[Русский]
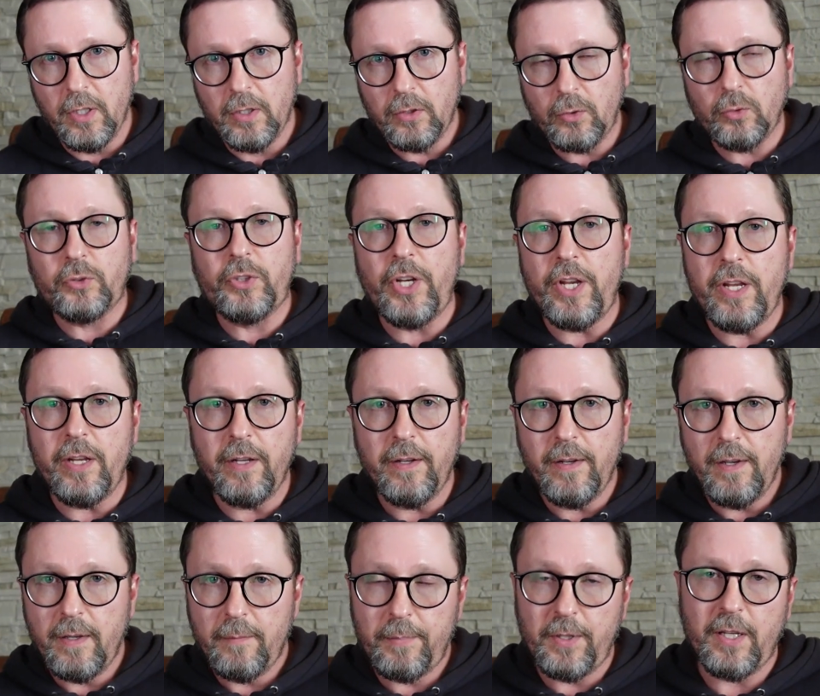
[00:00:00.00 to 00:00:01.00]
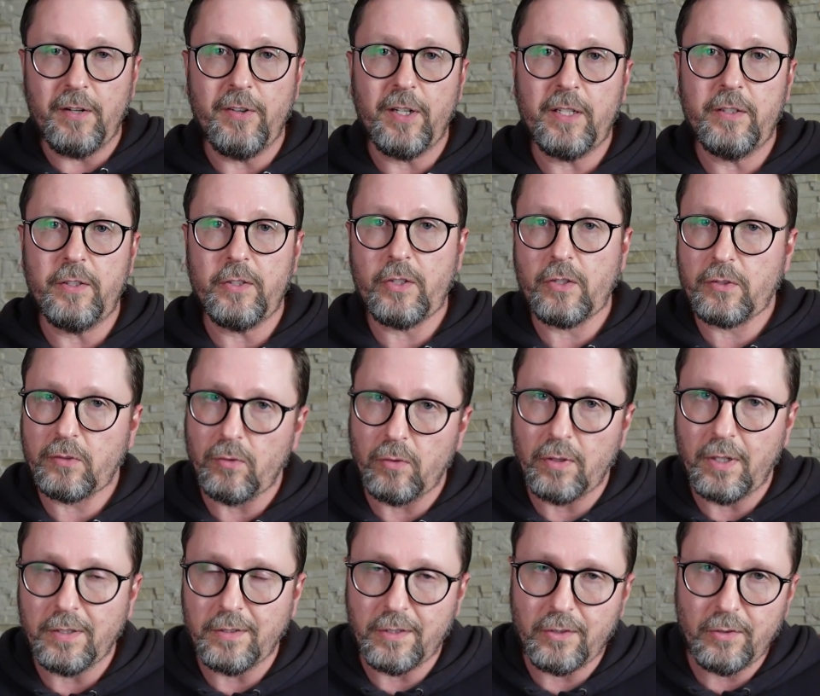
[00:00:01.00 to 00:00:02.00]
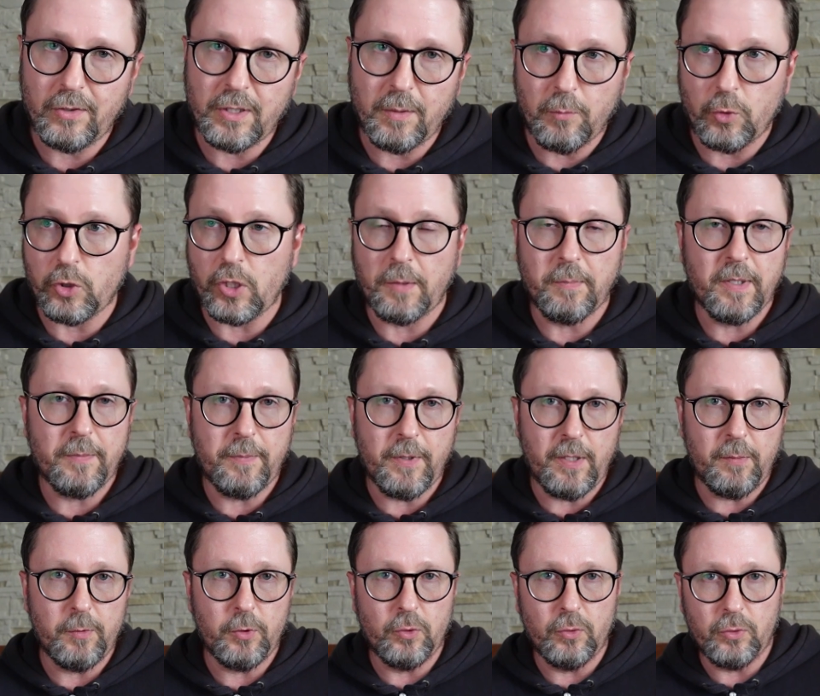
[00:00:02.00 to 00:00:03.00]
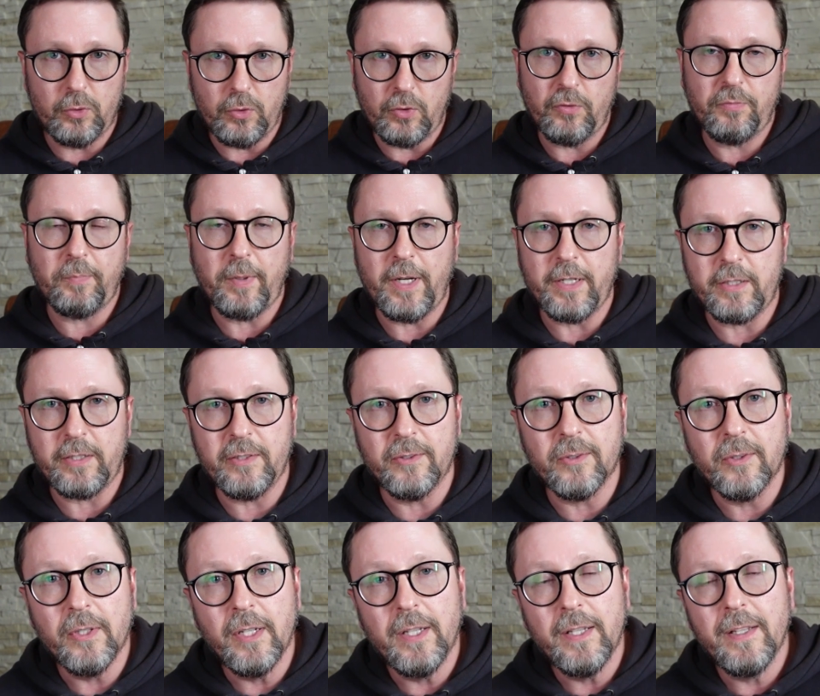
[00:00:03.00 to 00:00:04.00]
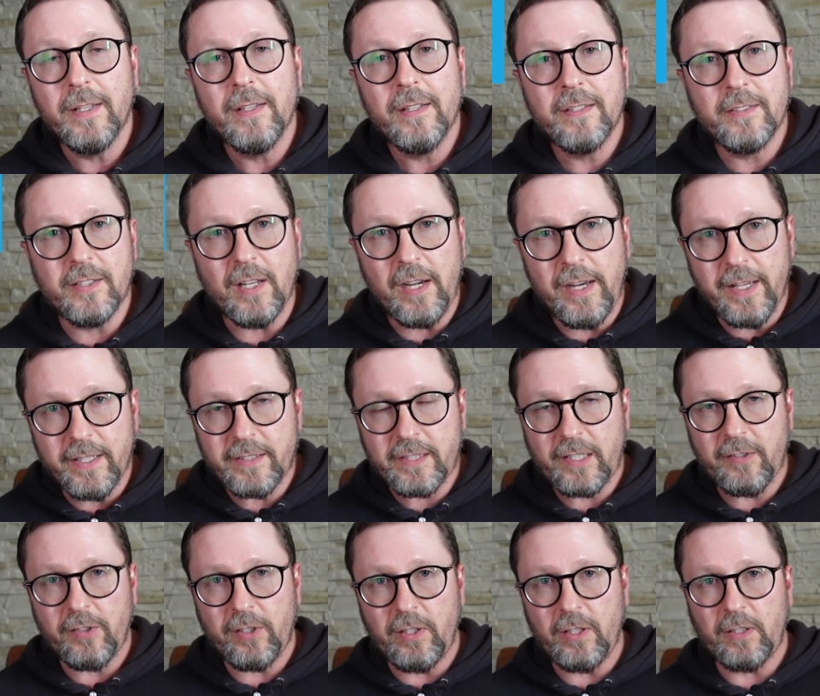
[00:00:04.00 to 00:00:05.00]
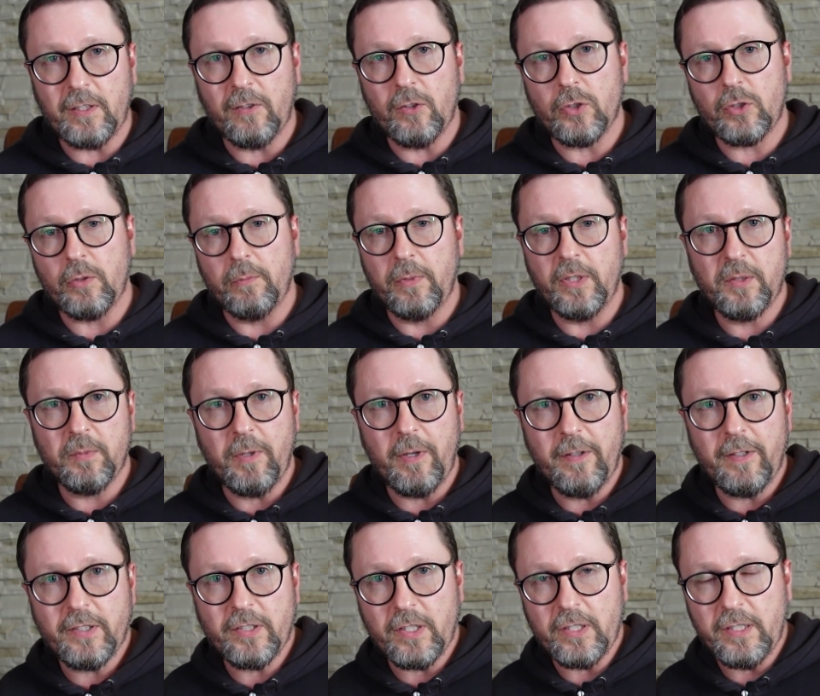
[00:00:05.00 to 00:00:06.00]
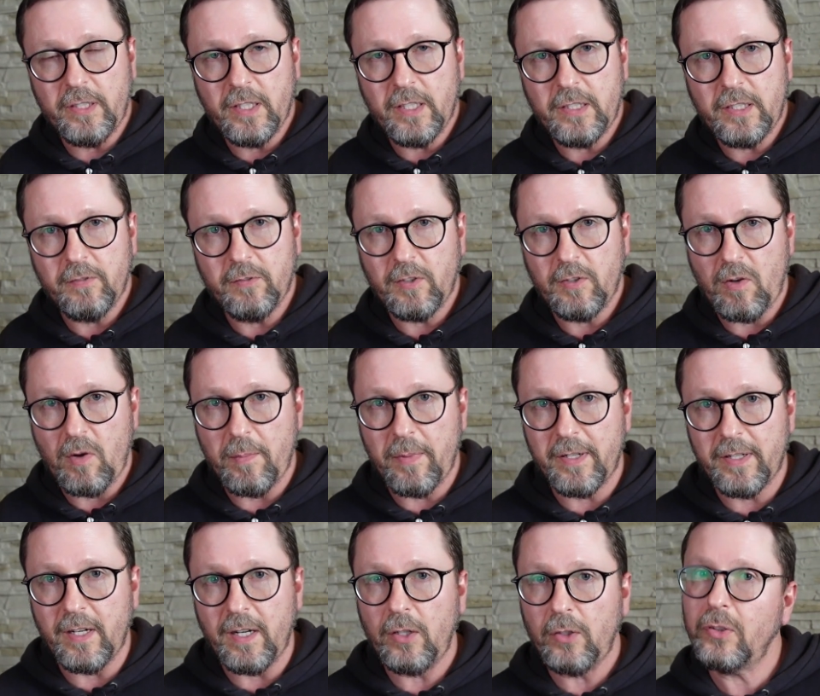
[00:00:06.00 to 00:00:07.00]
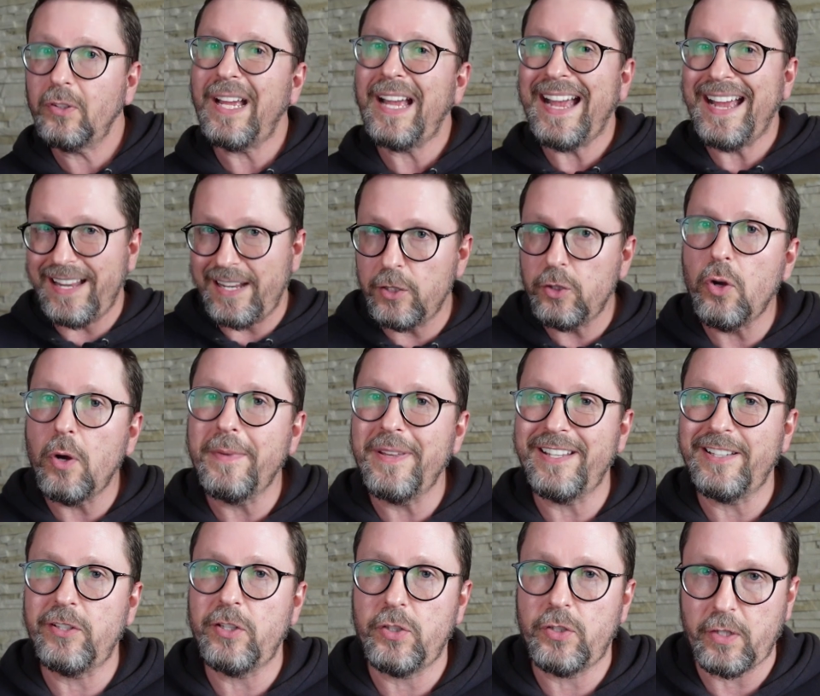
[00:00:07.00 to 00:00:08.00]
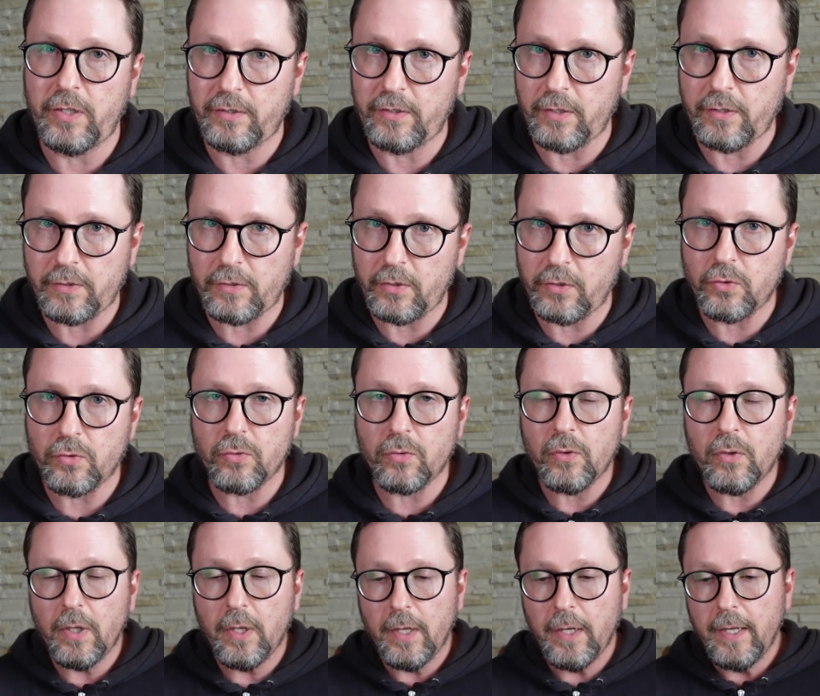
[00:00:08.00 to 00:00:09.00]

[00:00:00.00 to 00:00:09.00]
Ну, три. Первая, конечно, «Слуга народа», может быть, переименуют ее в партию Зеленского для того, чтобы избавиться от негативного бэкграунда, а о нем я сейчас расскажу.